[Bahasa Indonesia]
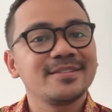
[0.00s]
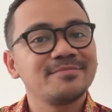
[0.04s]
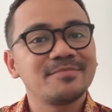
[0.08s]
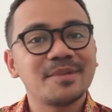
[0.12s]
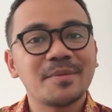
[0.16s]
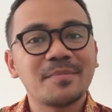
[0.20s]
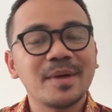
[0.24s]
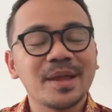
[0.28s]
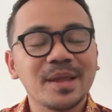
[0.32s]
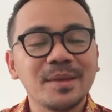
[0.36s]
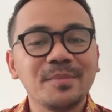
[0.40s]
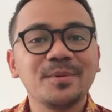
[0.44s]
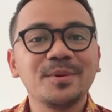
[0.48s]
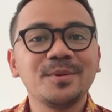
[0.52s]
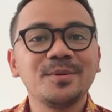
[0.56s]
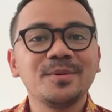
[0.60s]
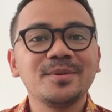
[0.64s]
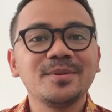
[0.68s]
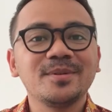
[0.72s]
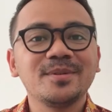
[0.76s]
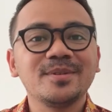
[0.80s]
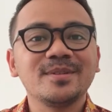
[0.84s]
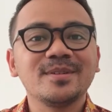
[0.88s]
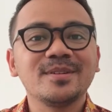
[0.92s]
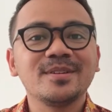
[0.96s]
Bapak Ibu,
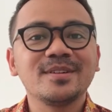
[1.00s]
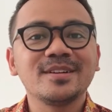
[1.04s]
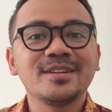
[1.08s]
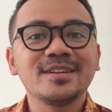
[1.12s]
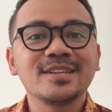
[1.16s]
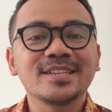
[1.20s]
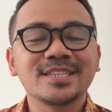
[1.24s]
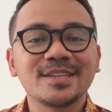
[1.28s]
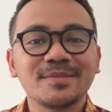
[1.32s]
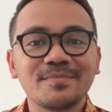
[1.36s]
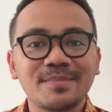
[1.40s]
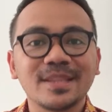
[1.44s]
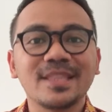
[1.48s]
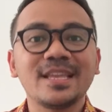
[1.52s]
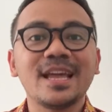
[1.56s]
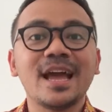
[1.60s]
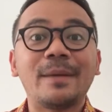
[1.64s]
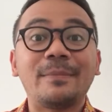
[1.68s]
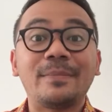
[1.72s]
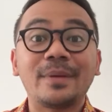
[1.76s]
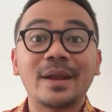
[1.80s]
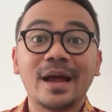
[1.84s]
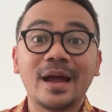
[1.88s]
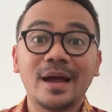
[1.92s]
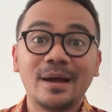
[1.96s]
seperti
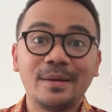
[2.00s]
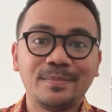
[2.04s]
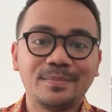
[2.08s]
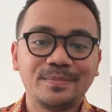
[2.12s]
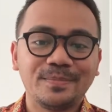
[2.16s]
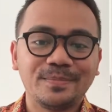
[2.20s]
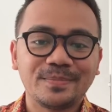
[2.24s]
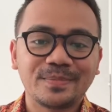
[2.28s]
Abraham